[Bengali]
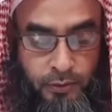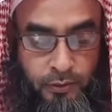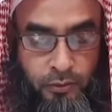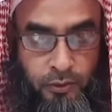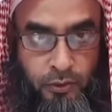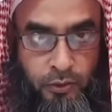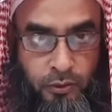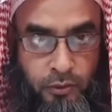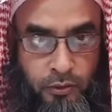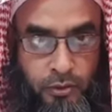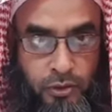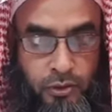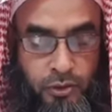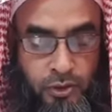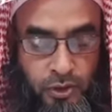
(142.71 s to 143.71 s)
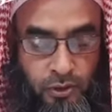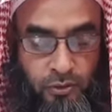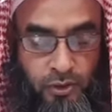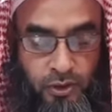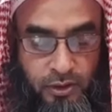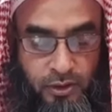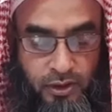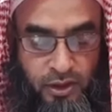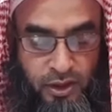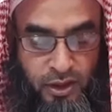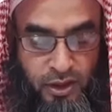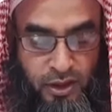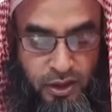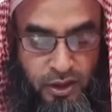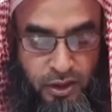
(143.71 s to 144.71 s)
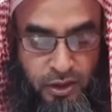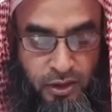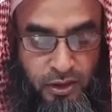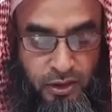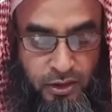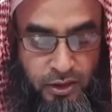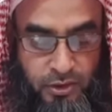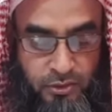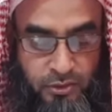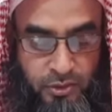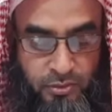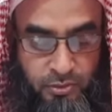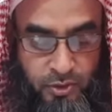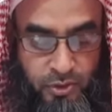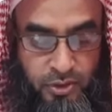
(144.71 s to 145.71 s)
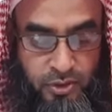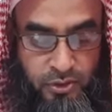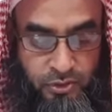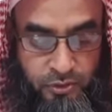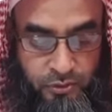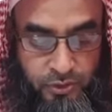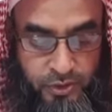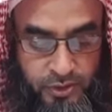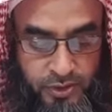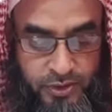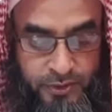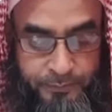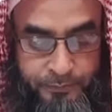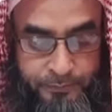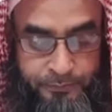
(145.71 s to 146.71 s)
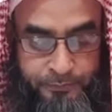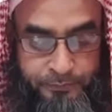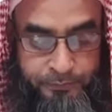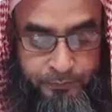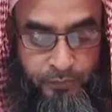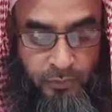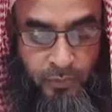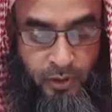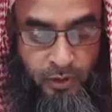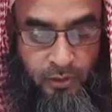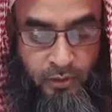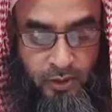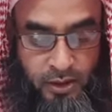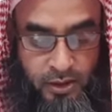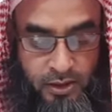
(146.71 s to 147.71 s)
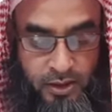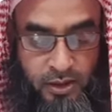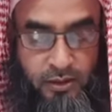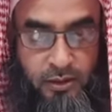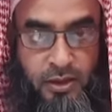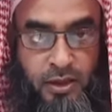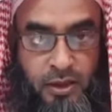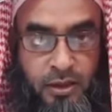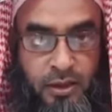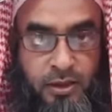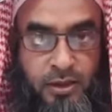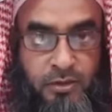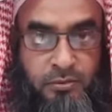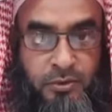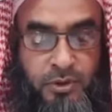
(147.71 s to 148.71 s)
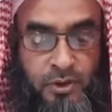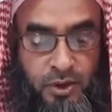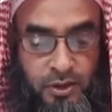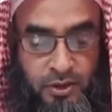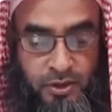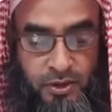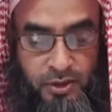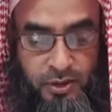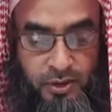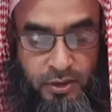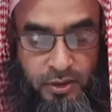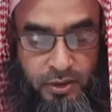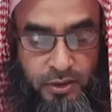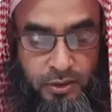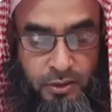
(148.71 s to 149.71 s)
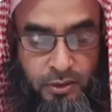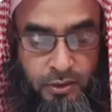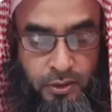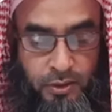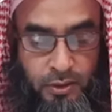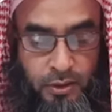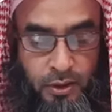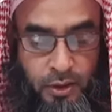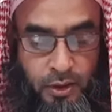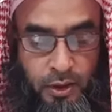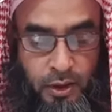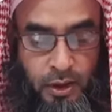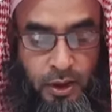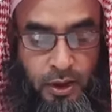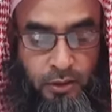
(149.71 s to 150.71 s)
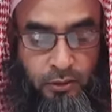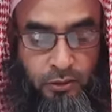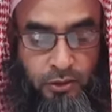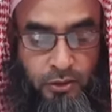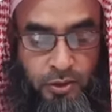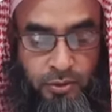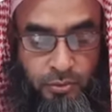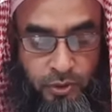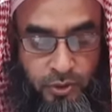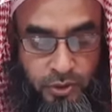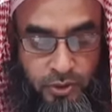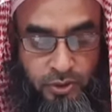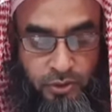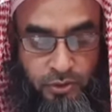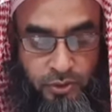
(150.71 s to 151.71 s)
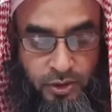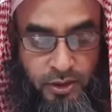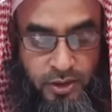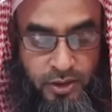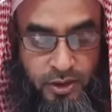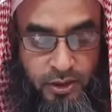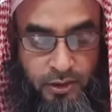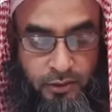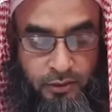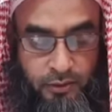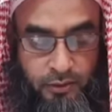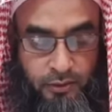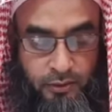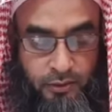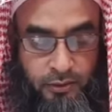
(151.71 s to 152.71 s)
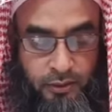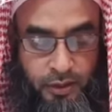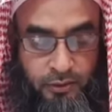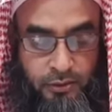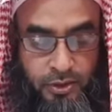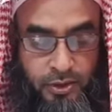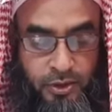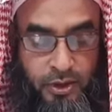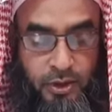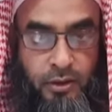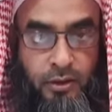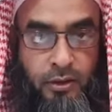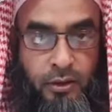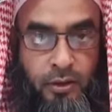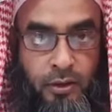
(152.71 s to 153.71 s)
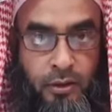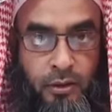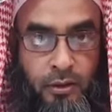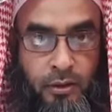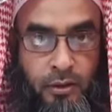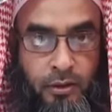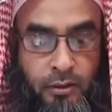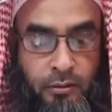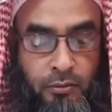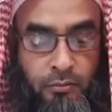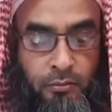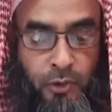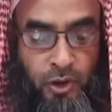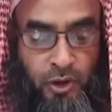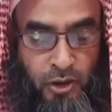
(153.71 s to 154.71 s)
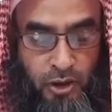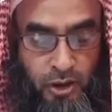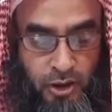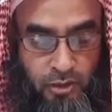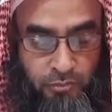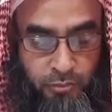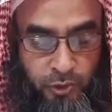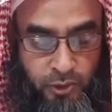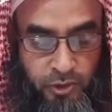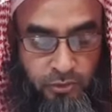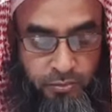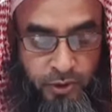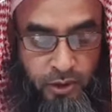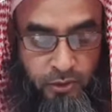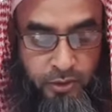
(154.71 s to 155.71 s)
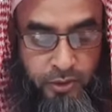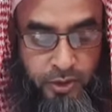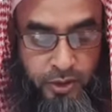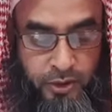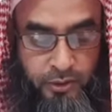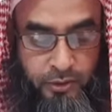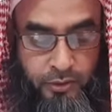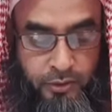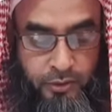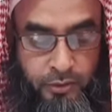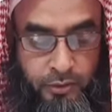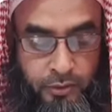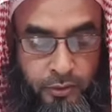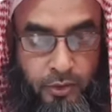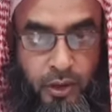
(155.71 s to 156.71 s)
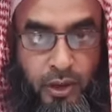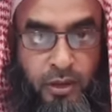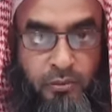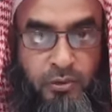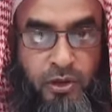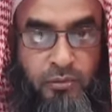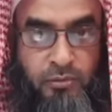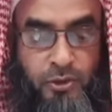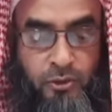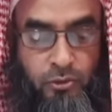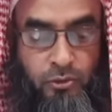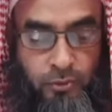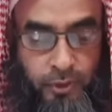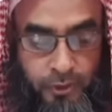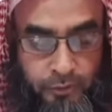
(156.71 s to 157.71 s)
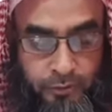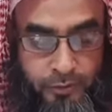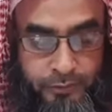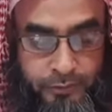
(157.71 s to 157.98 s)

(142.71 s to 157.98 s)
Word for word: কোনো জটিলতা দিনে নেই এটা সুস্পষ্ট হয়ে উঠেছে তার সাথে সাথে যে বিষয়টি আরও সুস্পষ্ট হয়ে উঠেছে তা হচ্ছে মহান প্রতিপালকের গোলামের বাস্তবায়ন